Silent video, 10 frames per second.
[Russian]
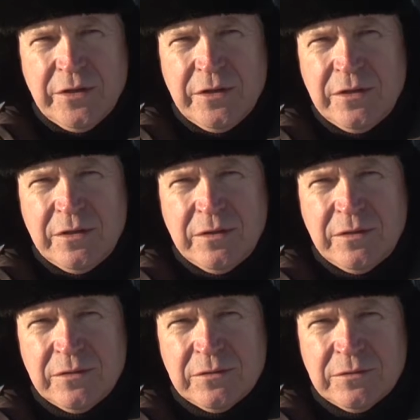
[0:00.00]

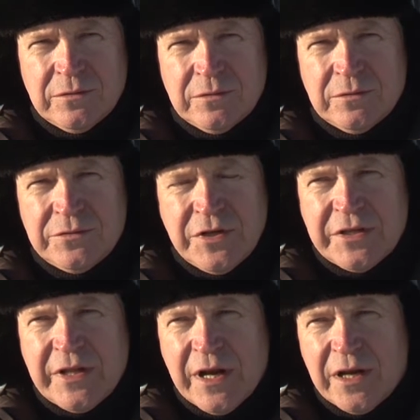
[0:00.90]
и э,
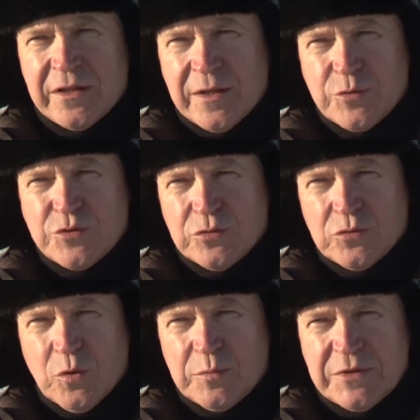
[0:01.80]
территориально нам очень
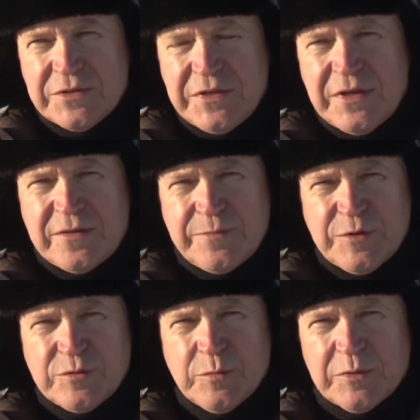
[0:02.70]
удобно здесь.
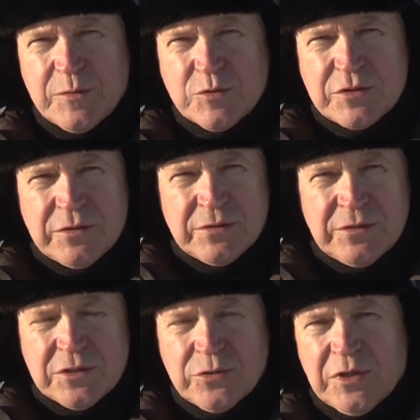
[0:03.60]
Почему? Потому что
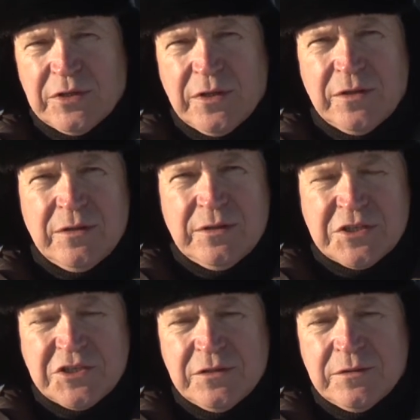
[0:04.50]
даже когда
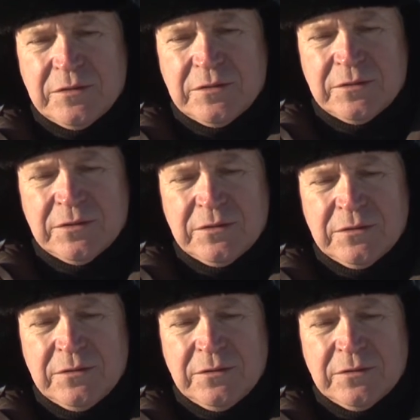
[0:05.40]

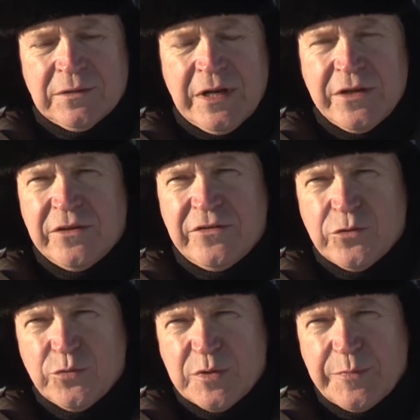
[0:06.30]
наши коллеги из
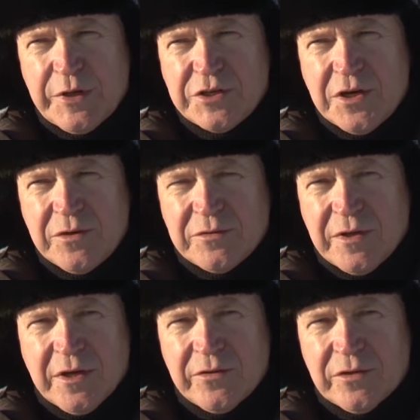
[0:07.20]
Якутии приезжают,
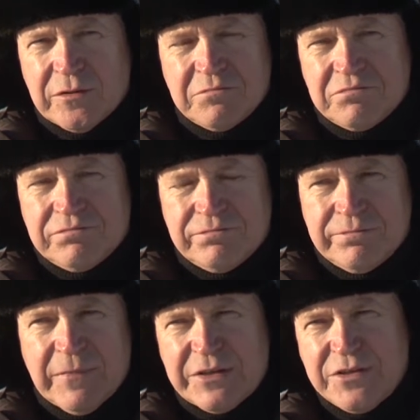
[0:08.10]
они говорят,
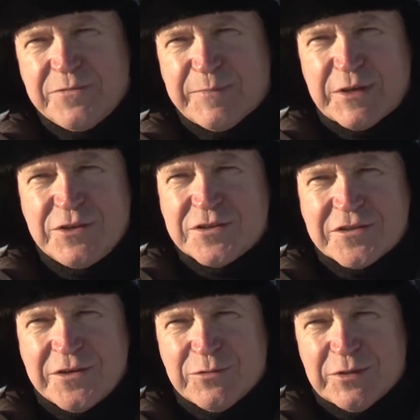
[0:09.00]

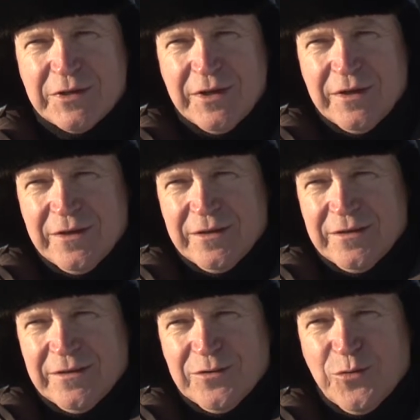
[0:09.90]
практически вот
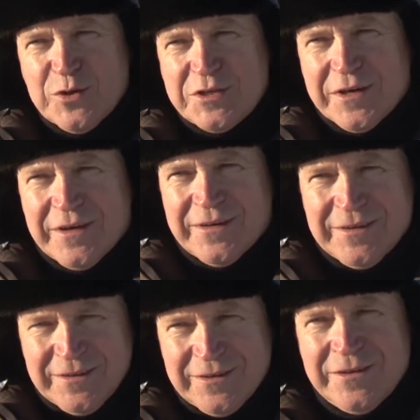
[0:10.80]
э,
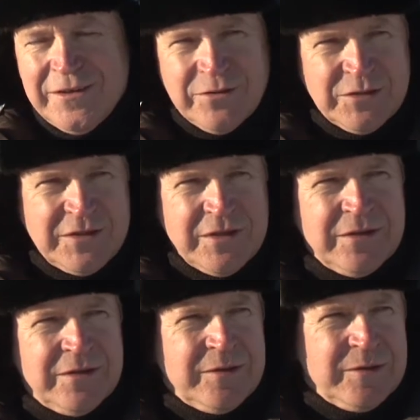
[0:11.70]
озеро и вот
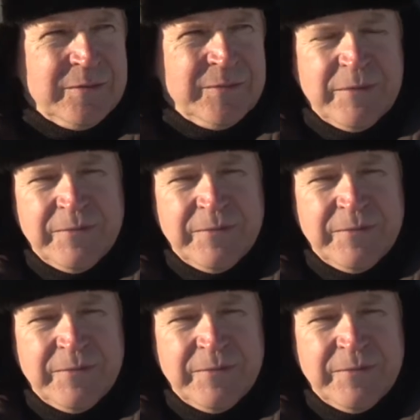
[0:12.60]
э,